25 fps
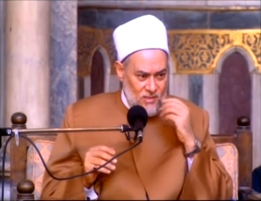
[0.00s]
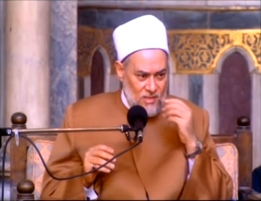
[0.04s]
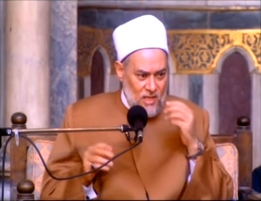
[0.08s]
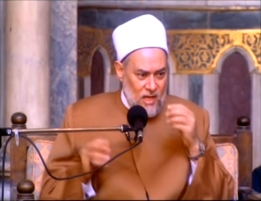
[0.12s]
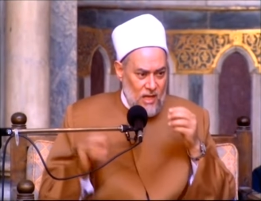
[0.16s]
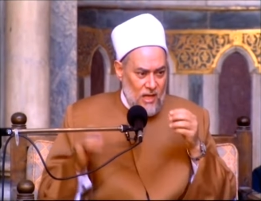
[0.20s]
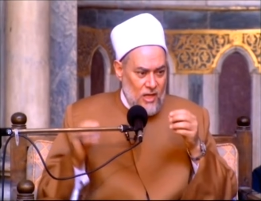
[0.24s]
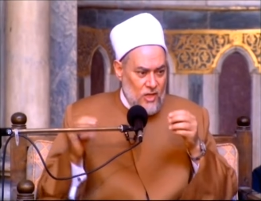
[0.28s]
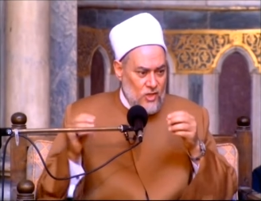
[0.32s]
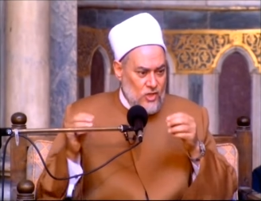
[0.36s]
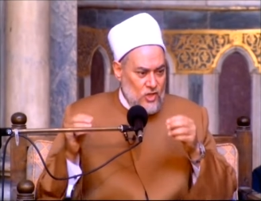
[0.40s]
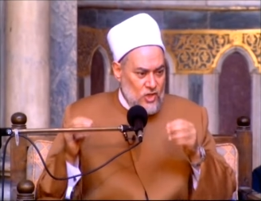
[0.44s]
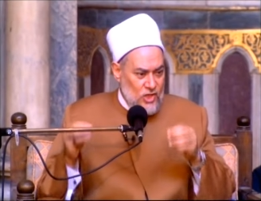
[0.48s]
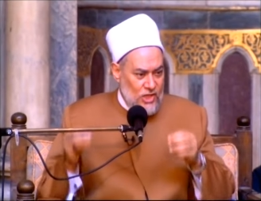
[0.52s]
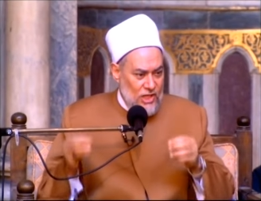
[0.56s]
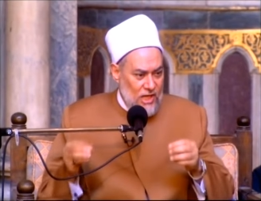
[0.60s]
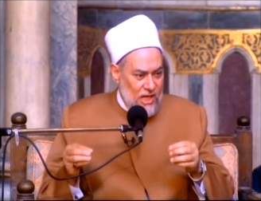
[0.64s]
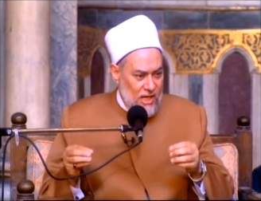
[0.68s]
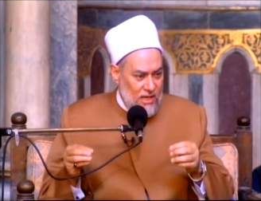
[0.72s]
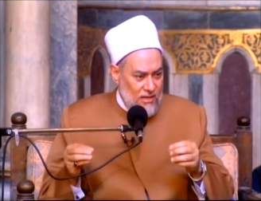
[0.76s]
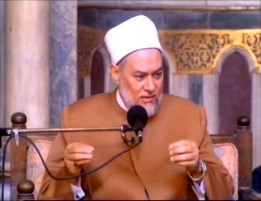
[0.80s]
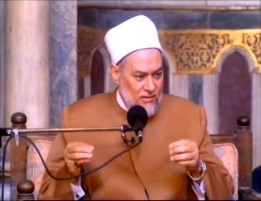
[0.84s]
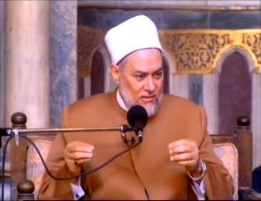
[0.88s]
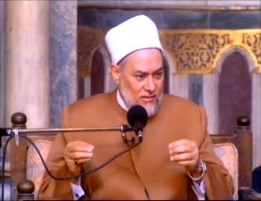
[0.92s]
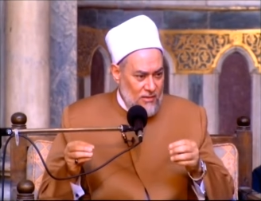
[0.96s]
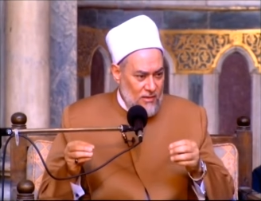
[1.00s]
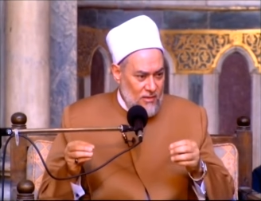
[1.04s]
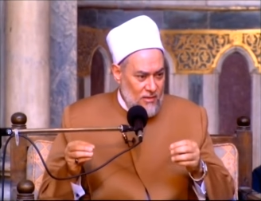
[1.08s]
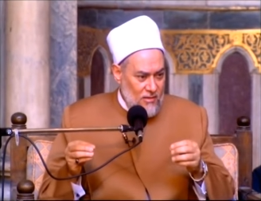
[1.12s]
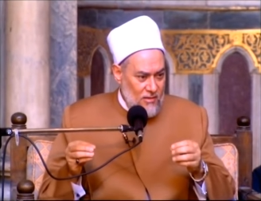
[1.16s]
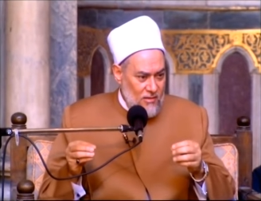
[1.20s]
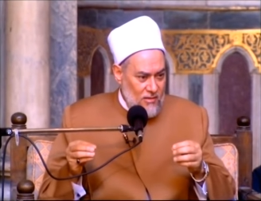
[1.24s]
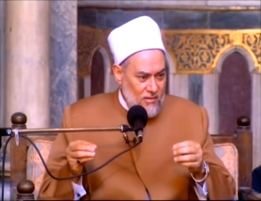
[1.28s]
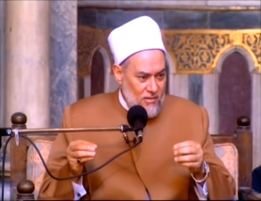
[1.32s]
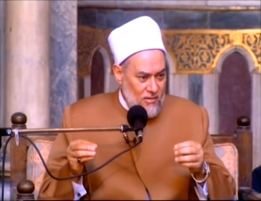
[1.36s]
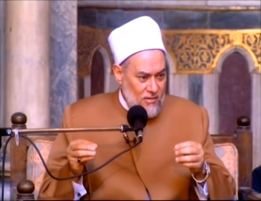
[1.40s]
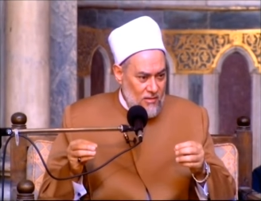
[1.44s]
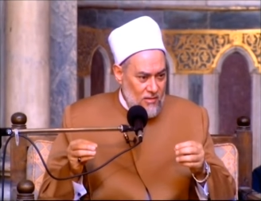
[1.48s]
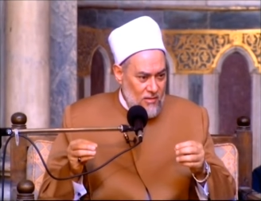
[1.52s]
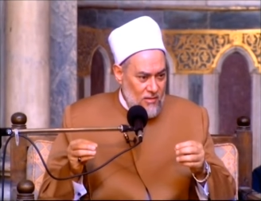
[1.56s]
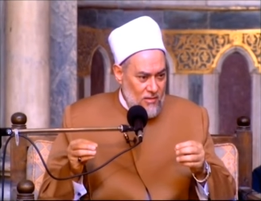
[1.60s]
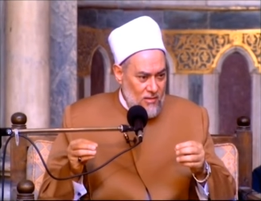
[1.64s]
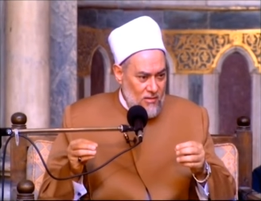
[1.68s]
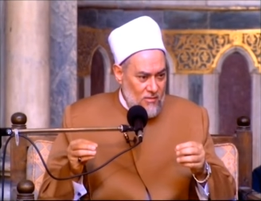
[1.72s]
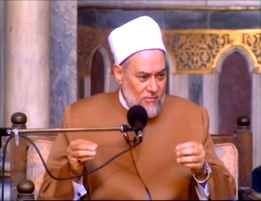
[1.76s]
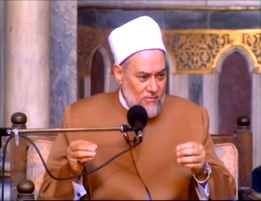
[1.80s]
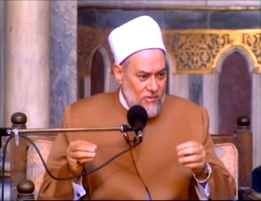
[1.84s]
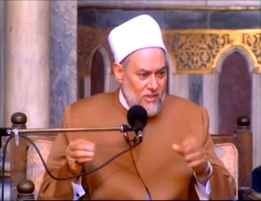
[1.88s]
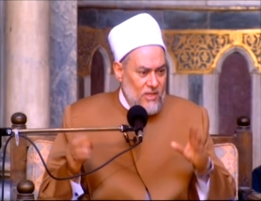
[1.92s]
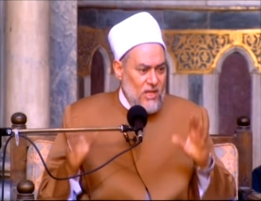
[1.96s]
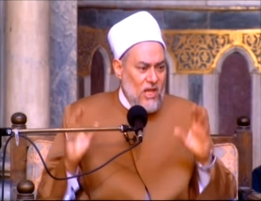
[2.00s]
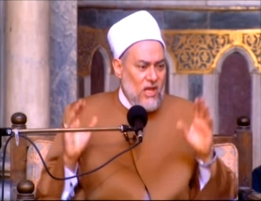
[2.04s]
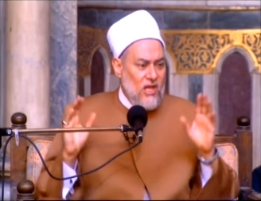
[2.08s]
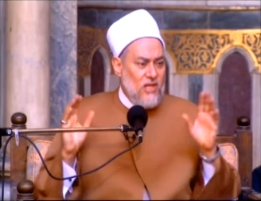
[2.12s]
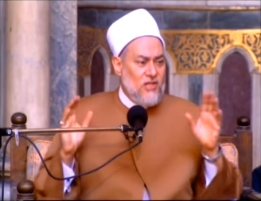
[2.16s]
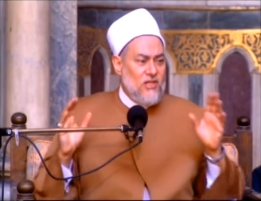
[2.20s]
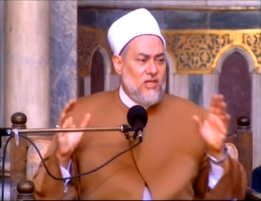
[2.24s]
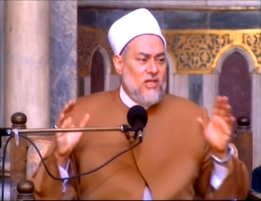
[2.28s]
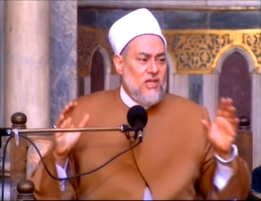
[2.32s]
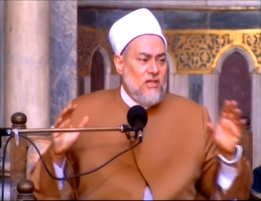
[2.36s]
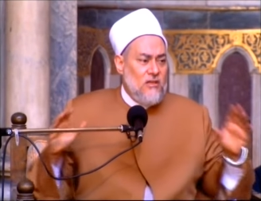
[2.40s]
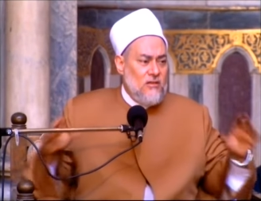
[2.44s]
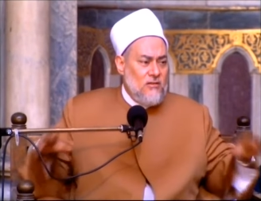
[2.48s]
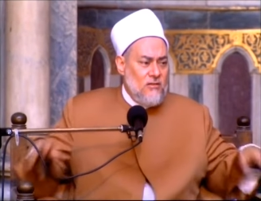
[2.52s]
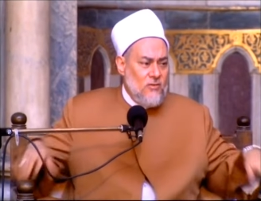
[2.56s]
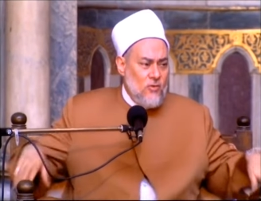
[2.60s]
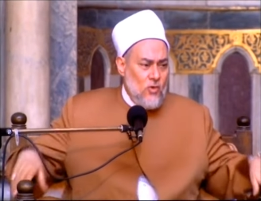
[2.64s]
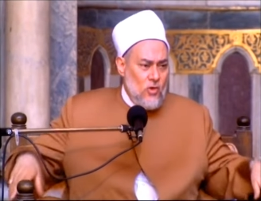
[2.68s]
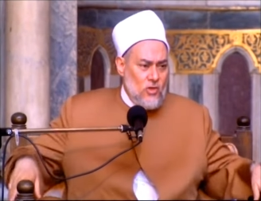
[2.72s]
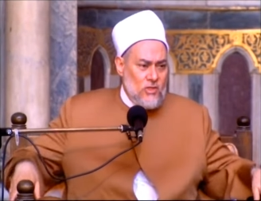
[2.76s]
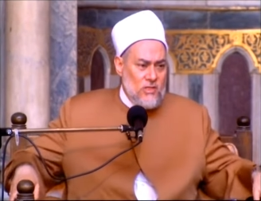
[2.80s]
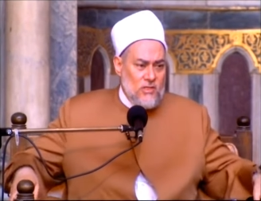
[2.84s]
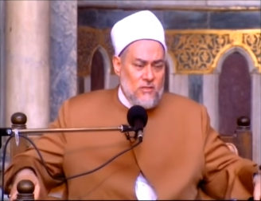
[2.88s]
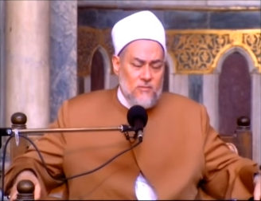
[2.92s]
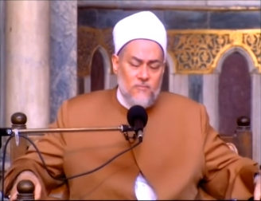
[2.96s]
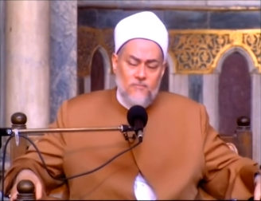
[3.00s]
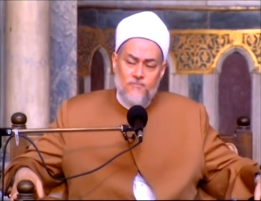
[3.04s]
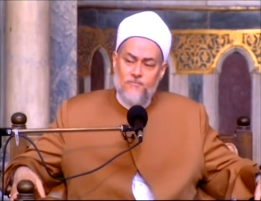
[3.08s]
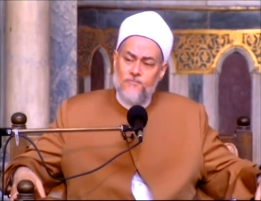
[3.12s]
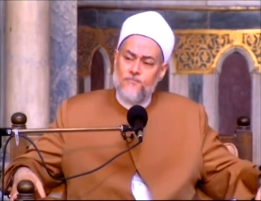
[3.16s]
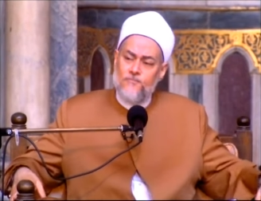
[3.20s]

لا 20 في 30 جزء